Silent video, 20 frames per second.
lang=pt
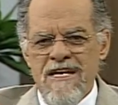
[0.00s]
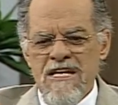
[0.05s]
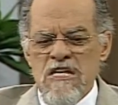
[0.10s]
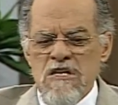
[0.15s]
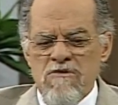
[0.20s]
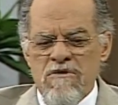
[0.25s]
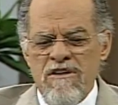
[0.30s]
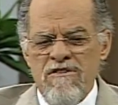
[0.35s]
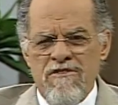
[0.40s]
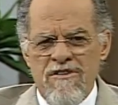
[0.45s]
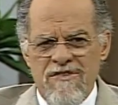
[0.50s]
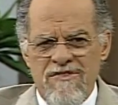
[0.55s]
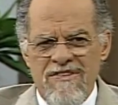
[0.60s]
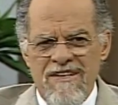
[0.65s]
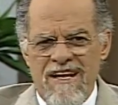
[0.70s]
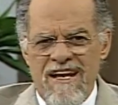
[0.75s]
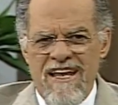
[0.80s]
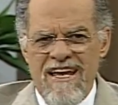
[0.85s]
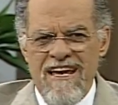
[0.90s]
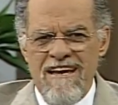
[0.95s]
E quando
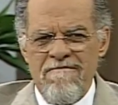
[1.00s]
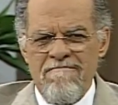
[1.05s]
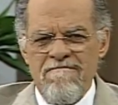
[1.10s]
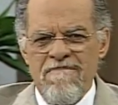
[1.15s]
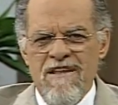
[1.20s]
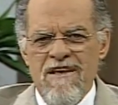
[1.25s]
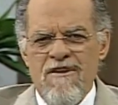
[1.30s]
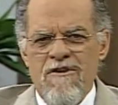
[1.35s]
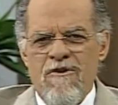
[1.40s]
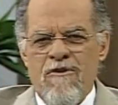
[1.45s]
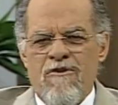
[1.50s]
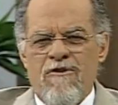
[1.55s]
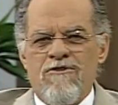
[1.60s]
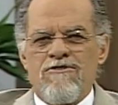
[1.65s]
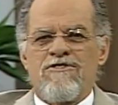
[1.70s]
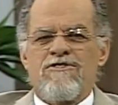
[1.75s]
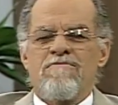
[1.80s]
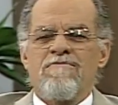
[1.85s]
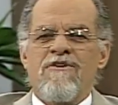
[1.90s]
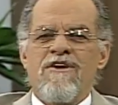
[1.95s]
você lê o
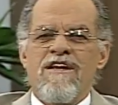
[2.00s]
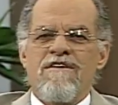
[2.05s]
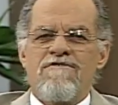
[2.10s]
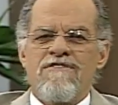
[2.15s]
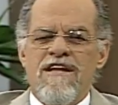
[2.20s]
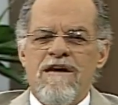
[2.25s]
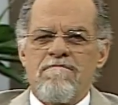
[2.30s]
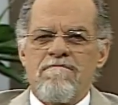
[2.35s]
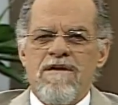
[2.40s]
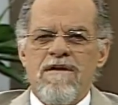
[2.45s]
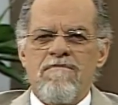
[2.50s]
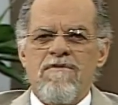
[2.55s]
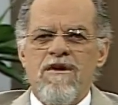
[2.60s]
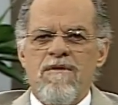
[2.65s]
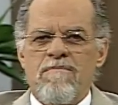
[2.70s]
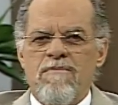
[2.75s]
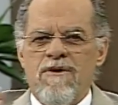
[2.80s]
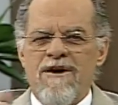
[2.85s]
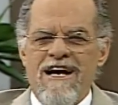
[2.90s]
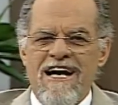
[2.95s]
último livro da Bíblia, é o
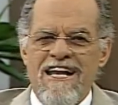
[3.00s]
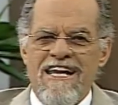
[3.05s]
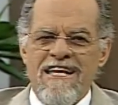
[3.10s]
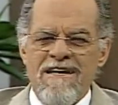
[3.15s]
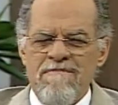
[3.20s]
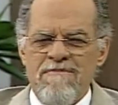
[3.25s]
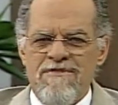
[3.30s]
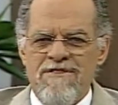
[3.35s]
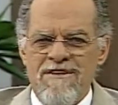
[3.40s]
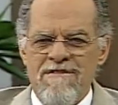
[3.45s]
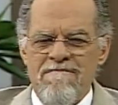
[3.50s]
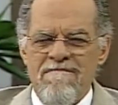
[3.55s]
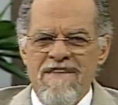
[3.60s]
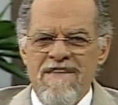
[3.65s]
Apocalipse,